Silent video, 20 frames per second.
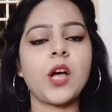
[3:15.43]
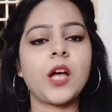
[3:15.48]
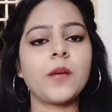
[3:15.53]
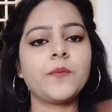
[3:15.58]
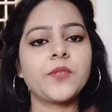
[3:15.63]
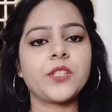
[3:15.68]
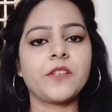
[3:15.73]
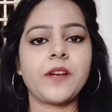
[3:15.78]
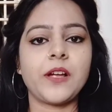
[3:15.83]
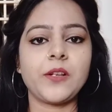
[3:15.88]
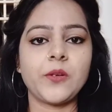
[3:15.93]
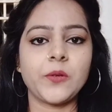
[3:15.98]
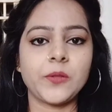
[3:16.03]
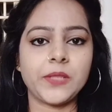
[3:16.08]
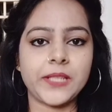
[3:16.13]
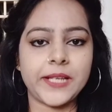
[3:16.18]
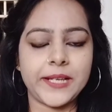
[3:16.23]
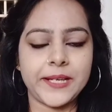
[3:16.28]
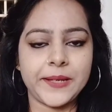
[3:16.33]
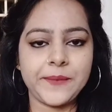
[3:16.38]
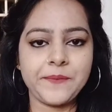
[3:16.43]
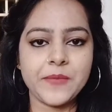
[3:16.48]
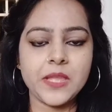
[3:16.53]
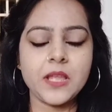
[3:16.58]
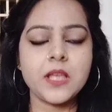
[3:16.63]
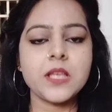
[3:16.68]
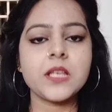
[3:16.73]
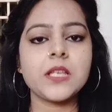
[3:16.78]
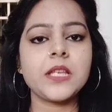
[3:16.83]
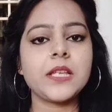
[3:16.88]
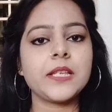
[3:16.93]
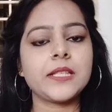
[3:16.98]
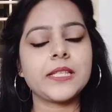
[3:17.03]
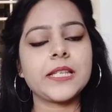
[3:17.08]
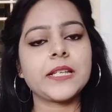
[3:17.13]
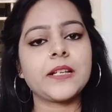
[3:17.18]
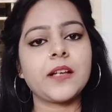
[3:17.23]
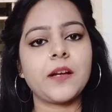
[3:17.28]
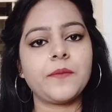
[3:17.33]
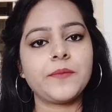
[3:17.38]
अब सवाल होता है कि
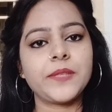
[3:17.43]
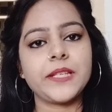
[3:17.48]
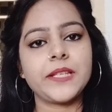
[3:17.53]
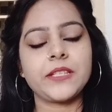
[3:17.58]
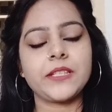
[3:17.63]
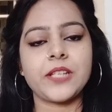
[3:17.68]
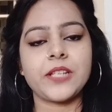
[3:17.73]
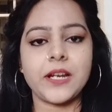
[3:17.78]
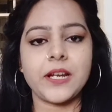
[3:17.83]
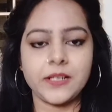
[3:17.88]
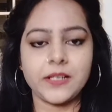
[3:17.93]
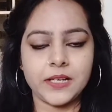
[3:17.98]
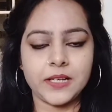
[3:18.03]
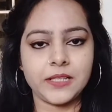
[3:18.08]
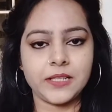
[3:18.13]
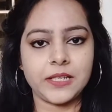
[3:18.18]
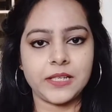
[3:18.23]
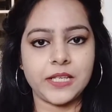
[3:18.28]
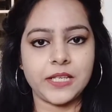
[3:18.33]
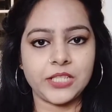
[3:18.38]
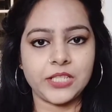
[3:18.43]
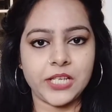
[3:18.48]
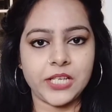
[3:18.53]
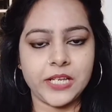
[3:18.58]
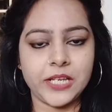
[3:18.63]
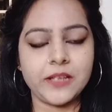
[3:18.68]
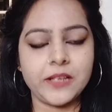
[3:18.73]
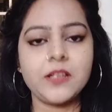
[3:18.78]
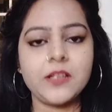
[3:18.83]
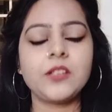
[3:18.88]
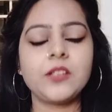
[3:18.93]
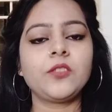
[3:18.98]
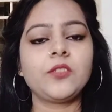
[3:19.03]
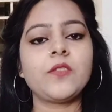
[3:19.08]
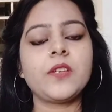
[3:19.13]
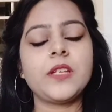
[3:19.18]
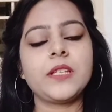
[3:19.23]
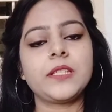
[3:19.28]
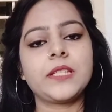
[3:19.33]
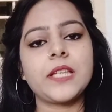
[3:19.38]
इसे कब से स्टार्ट कर देना चाहिए तो
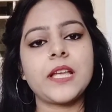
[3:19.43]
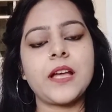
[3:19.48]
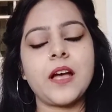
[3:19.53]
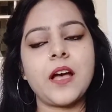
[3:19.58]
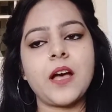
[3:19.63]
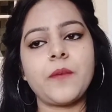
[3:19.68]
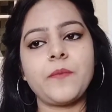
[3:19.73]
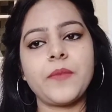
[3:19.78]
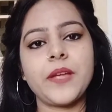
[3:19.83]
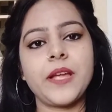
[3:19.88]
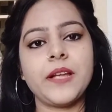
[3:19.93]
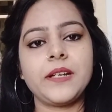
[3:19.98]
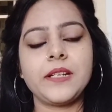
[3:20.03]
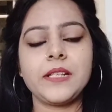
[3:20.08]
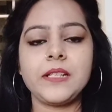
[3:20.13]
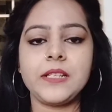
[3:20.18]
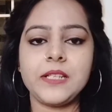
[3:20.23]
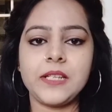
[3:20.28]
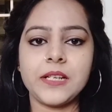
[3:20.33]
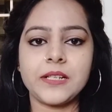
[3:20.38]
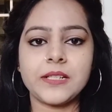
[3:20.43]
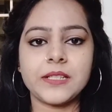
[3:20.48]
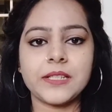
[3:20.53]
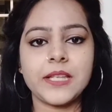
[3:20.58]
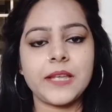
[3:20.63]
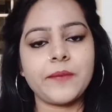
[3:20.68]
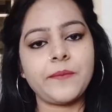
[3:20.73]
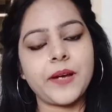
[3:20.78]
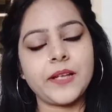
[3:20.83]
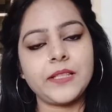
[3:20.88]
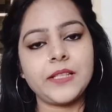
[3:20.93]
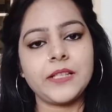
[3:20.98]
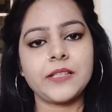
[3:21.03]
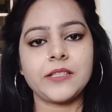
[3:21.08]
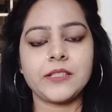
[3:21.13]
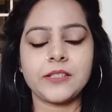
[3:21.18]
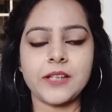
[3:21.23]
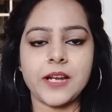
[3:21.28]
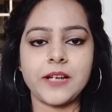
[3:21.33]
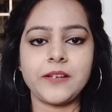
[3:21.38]
इसे आप 18 ईयर्स के बाद
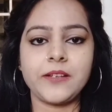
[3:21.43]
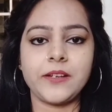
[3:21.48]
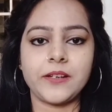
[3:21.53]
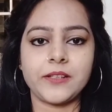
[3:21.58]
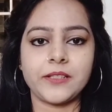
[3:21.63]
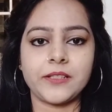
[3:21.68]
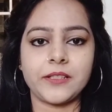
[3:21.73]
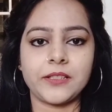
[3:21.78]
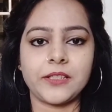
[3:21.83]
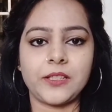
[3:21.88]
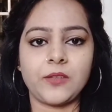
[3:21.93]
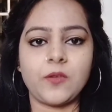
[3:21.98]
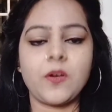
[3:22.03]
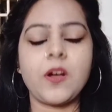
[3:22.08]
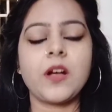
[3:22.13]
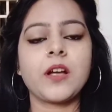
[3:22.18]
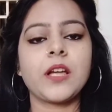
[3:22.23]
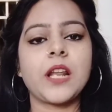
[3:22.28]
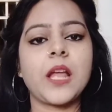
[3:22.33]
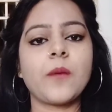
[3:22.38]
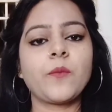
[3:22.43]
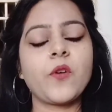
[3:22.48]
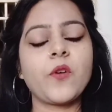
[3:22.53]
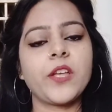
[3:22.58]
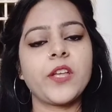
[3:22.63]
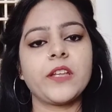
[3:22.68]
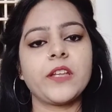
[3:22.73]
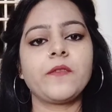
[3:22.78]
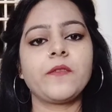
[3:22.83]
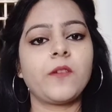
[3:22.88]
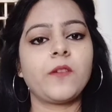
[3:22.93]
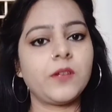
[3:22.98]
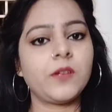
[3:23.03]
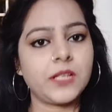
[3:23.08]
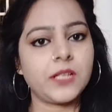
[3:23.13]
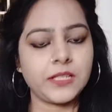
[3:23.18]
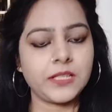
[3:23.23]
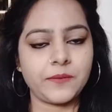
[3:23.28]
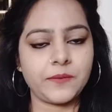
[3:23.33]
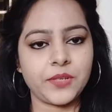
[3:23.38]
स्टार्ट कर सकते हो अगर आपको हेयर फॉल
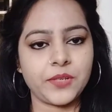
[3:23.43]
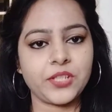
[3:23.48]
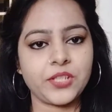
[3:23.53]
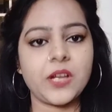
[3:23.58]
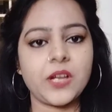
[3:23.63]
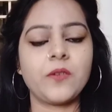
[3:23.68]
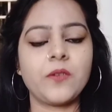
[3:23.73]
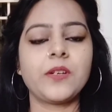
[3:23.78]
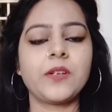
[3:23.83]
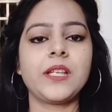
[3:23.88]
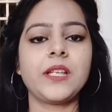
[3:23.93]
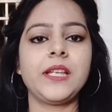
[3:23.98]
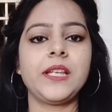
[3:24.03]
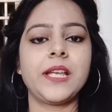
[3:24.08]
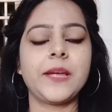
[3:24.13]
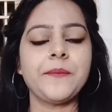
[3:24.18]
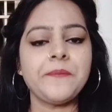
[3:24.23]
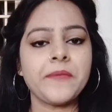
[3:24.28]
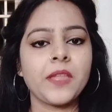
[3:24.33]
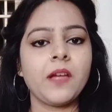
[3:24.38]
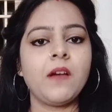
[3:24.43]
की समस्या हो रही है